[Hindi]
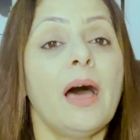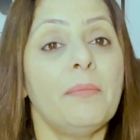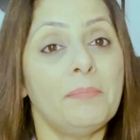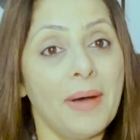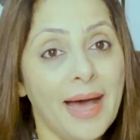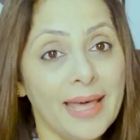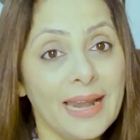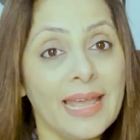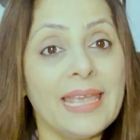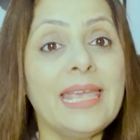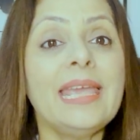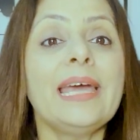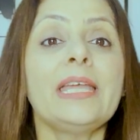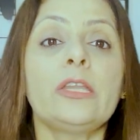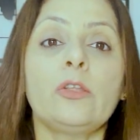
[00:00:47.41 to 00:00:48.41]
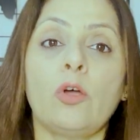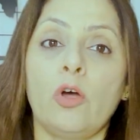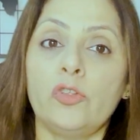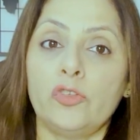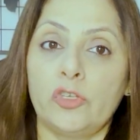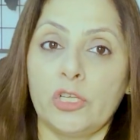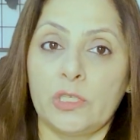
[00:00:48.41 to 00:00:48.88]
हमारा ही
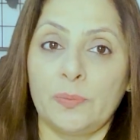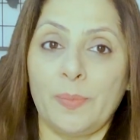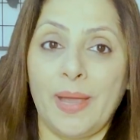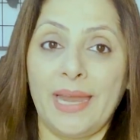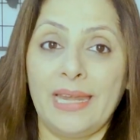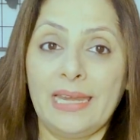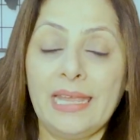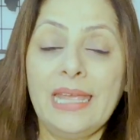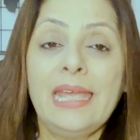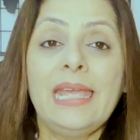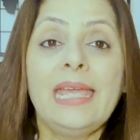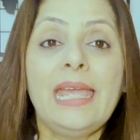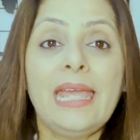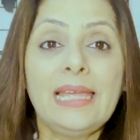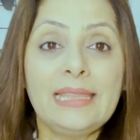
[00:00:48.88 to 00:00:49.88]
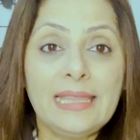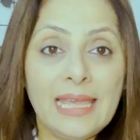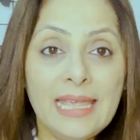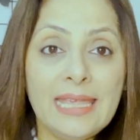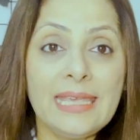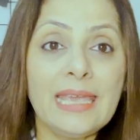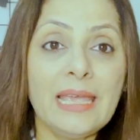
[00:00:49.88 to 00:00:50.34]
अनकॉन्शियस माइंड एक
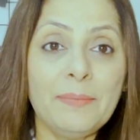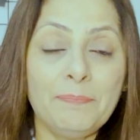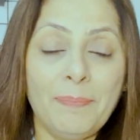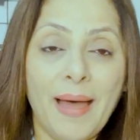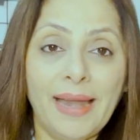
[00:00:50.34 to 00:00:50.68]
थिंकिंग